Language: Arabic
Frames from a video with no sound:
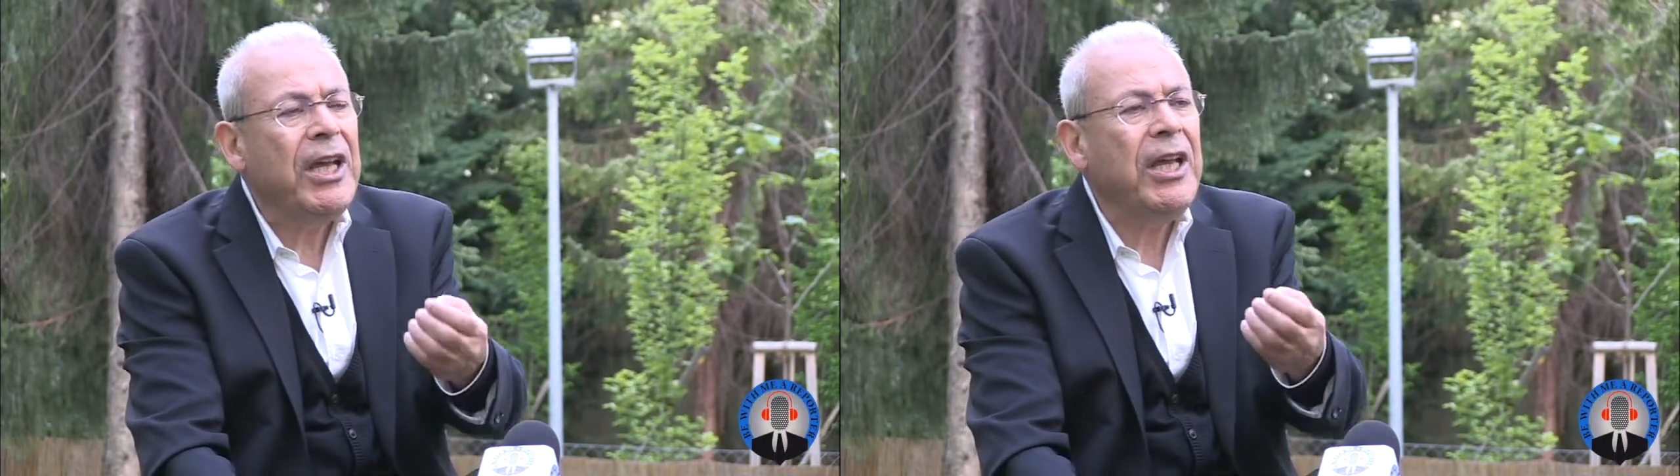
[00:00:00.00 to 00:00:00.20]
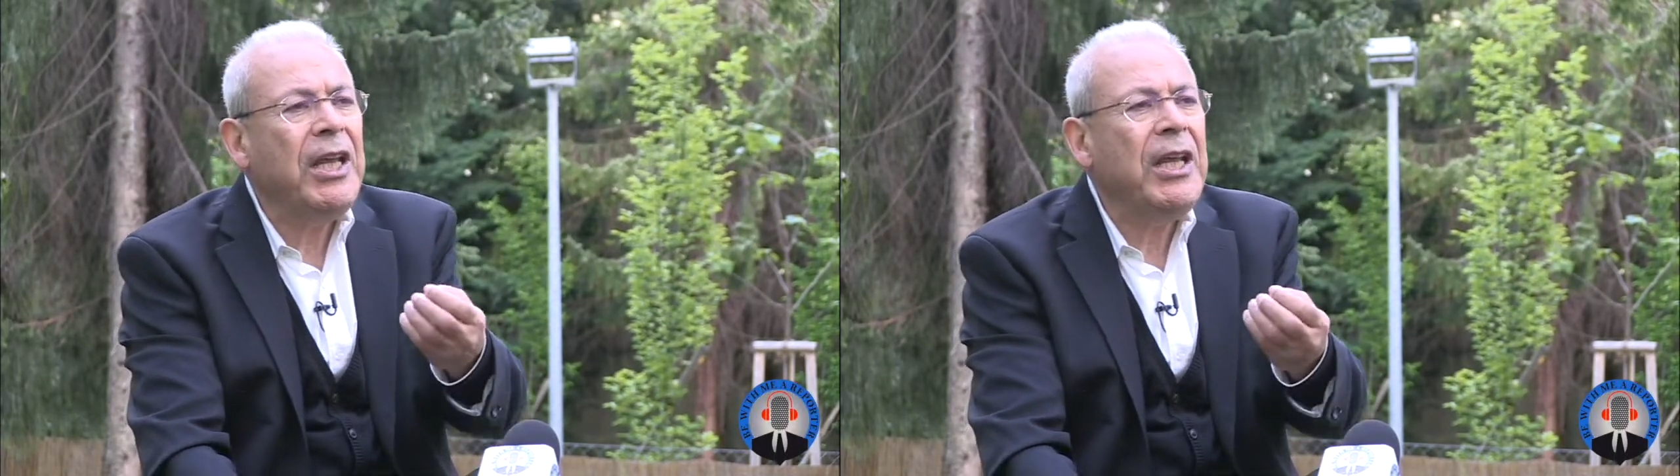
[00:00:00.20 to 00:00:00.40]

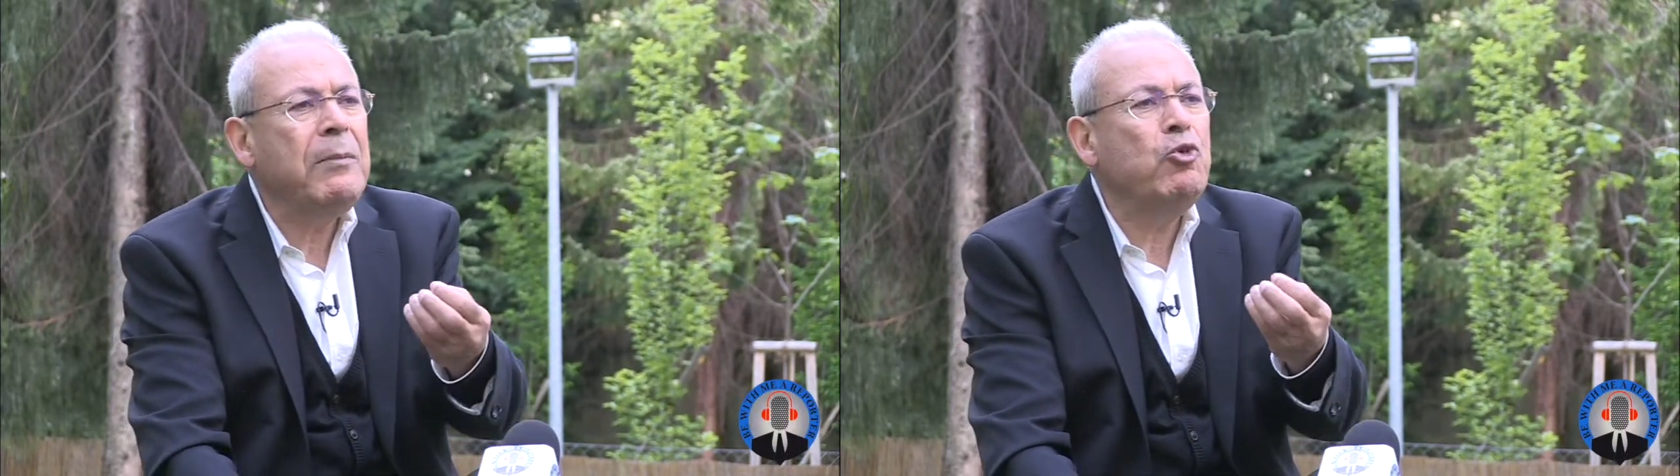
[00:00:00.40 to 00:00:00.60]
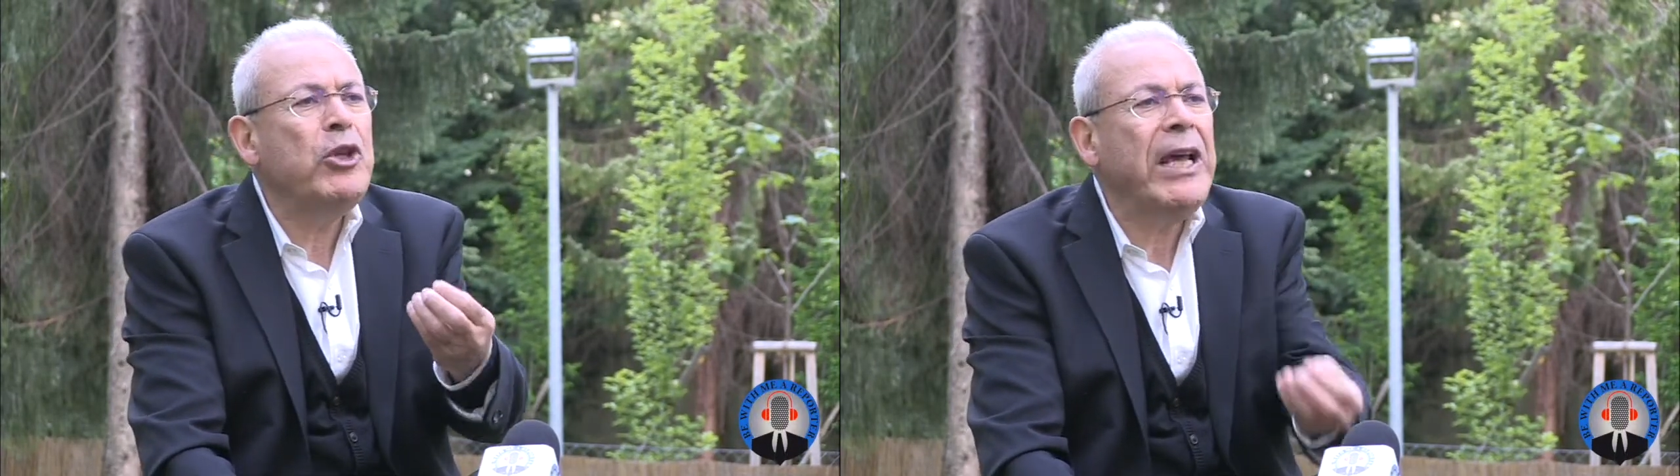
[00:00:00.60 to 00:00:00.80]

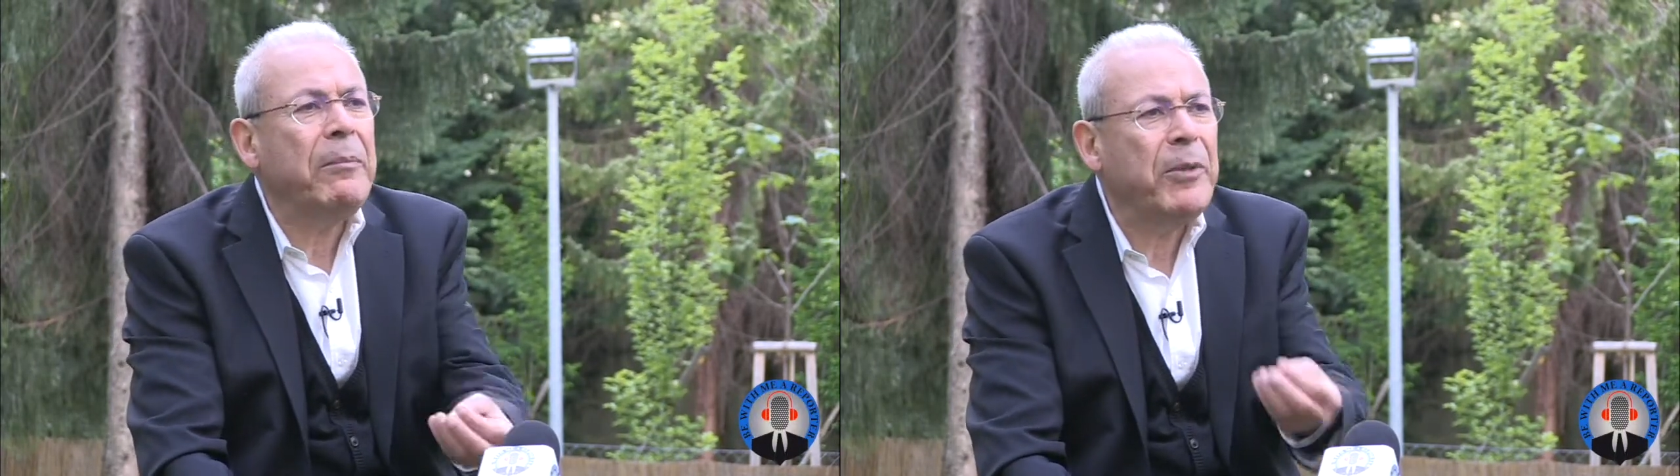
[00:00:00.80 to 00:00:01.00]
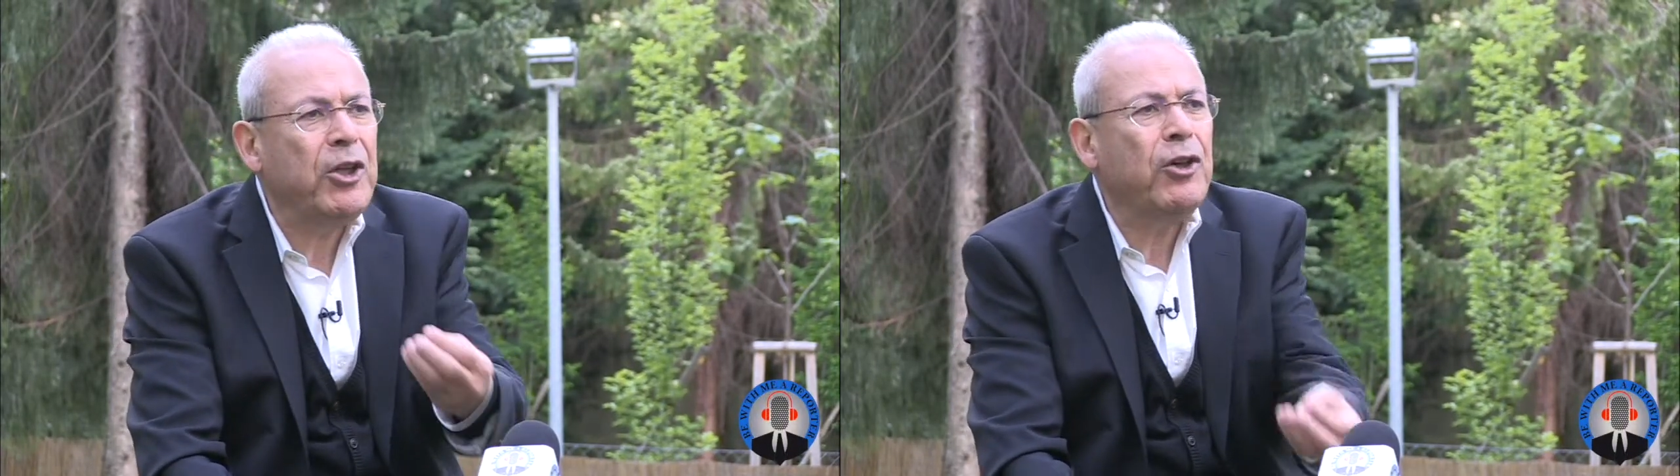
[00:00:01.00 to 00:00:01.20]
اللي
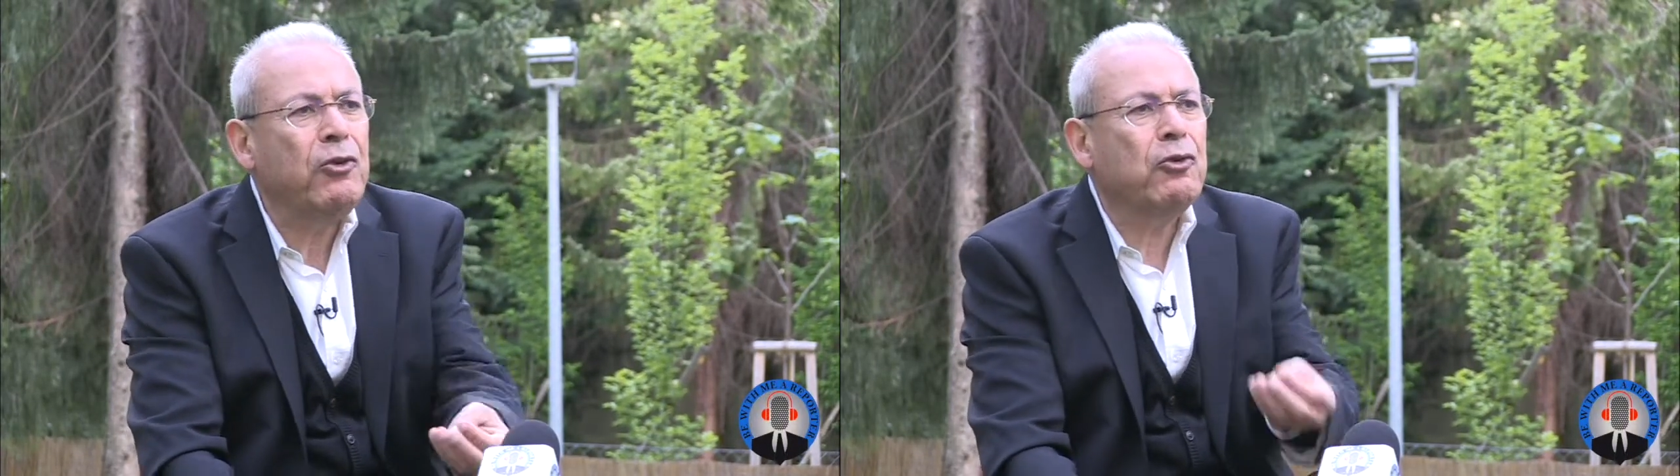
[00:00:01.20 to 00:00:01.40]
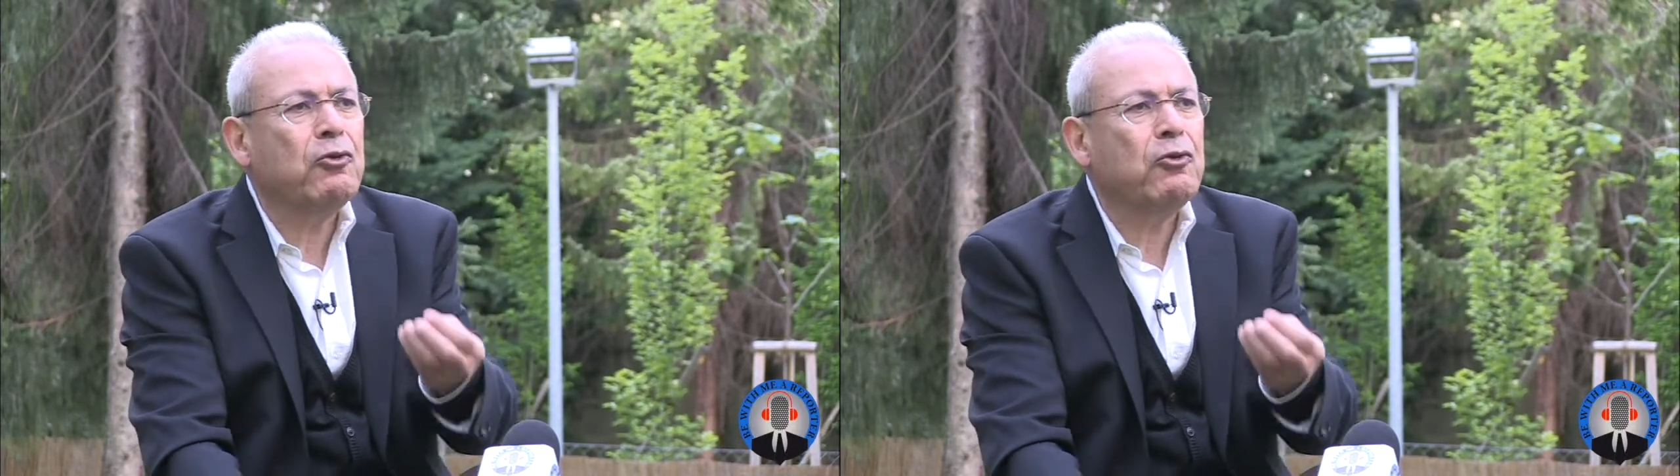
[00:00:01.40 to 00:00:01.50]
منع من أنه